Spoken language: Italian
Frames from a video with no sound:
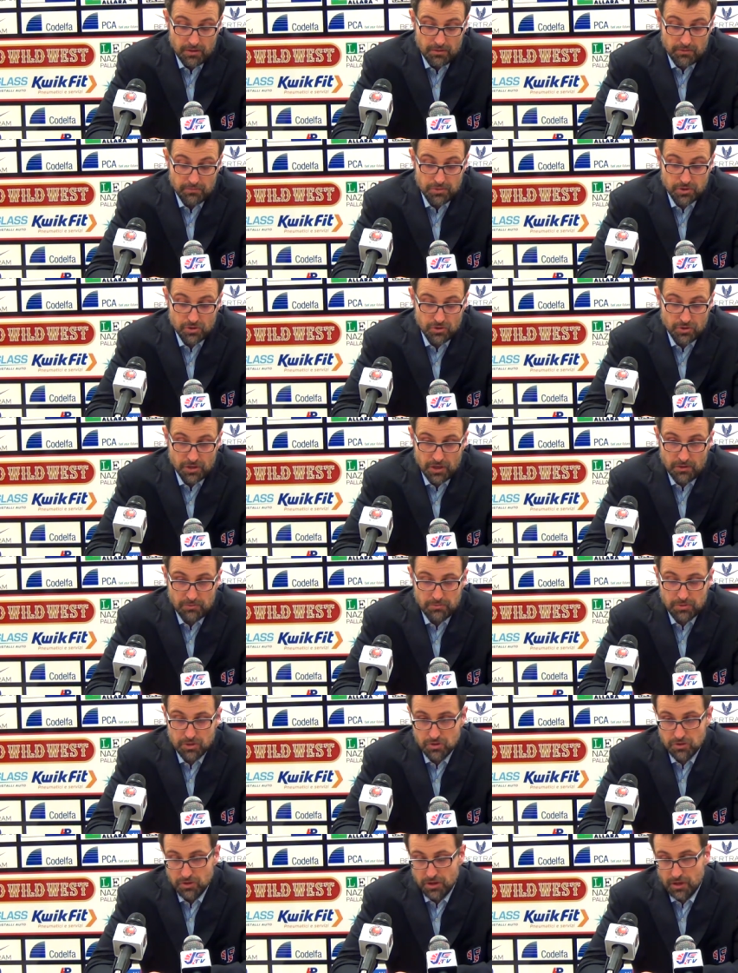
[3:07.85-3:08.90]
bisogna,
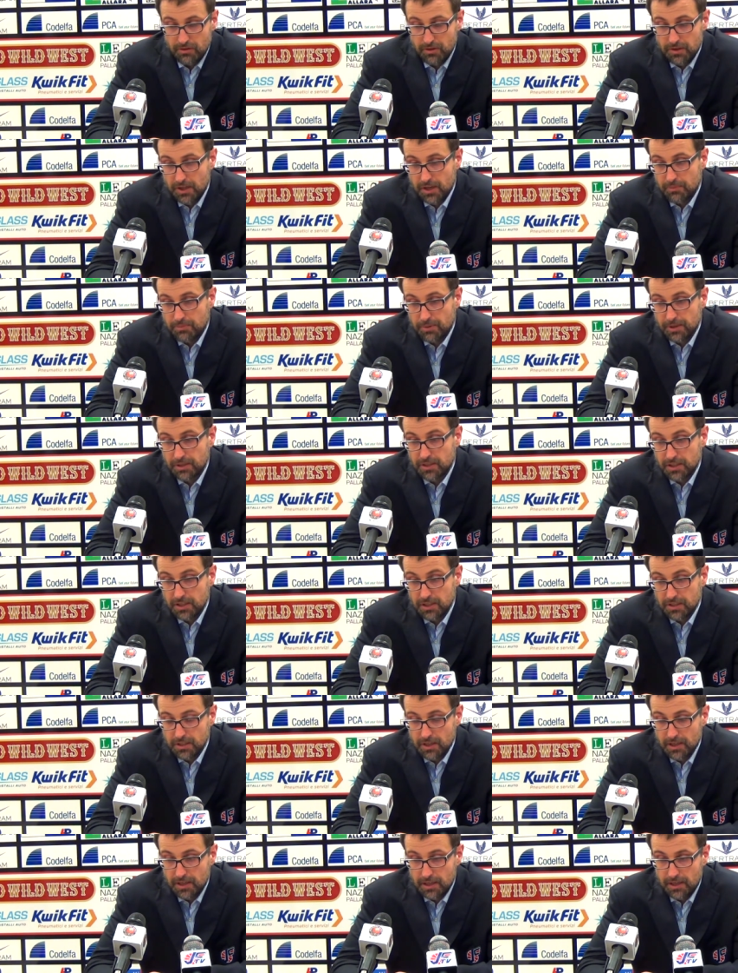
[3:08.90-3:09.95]
bisogna rivedere la
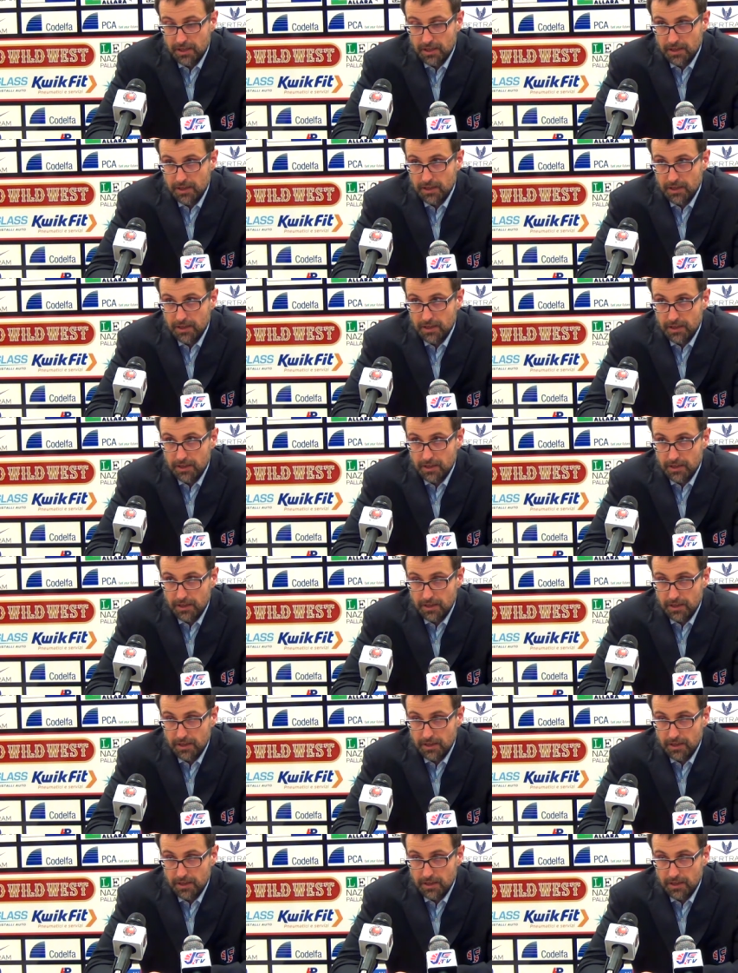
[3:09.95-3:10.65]
partita